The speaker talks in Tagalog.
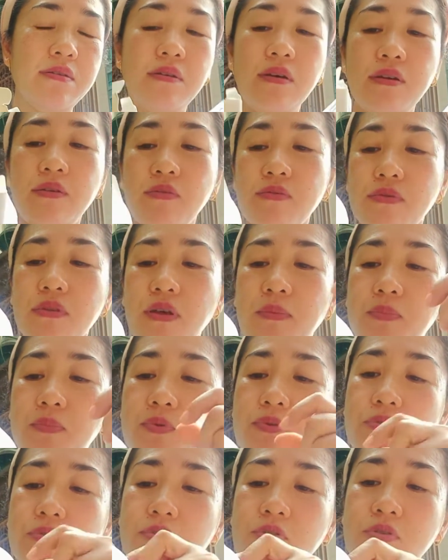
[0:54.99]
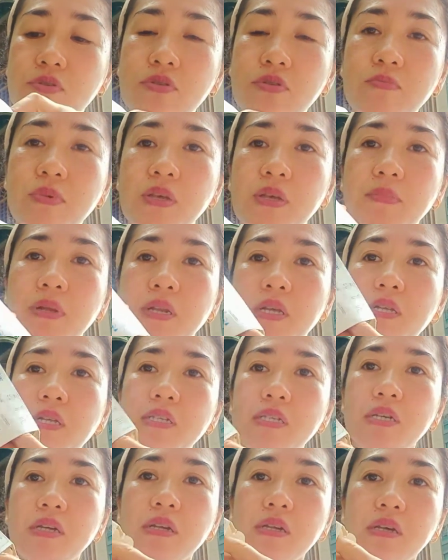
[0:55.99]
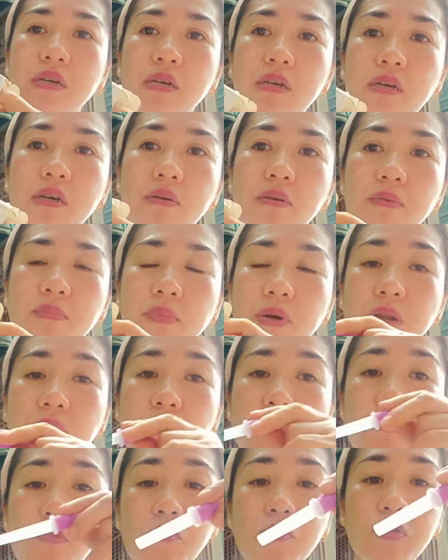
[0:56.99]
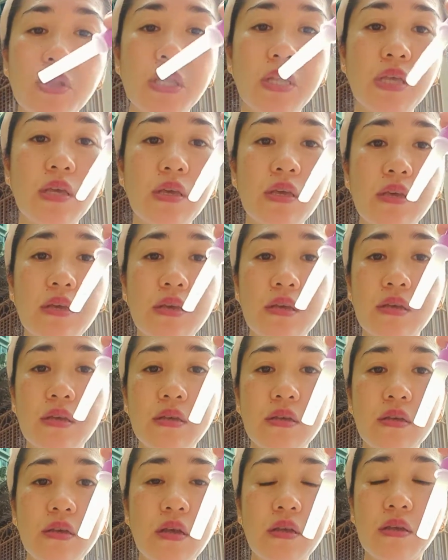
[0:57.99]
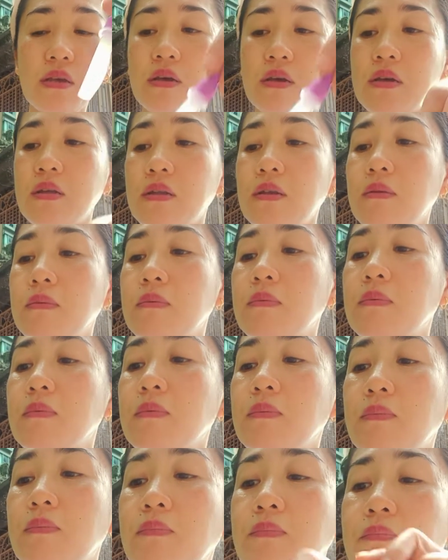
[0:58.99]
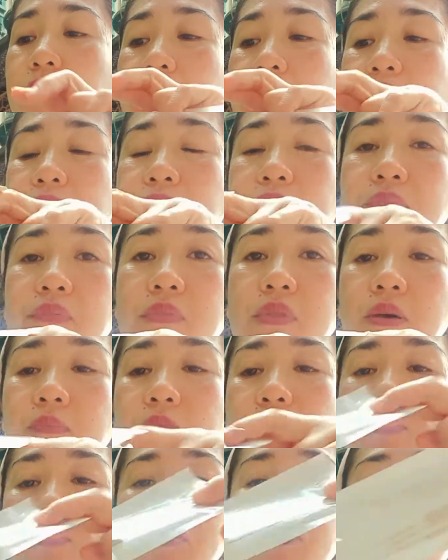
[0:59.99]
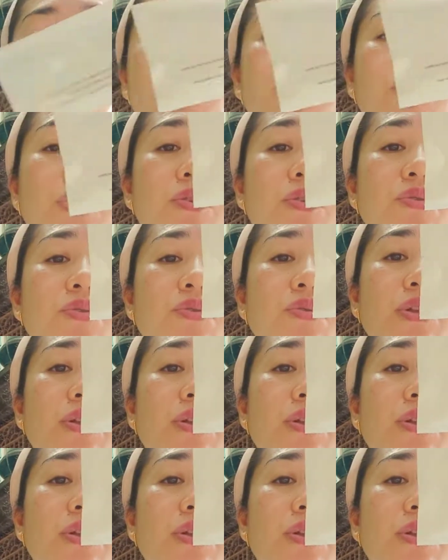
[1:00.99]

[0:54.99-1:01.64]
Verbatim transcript: Ano, tapos may maliit siya na parang buti. Ayan. Tapos ito yung ano, ito na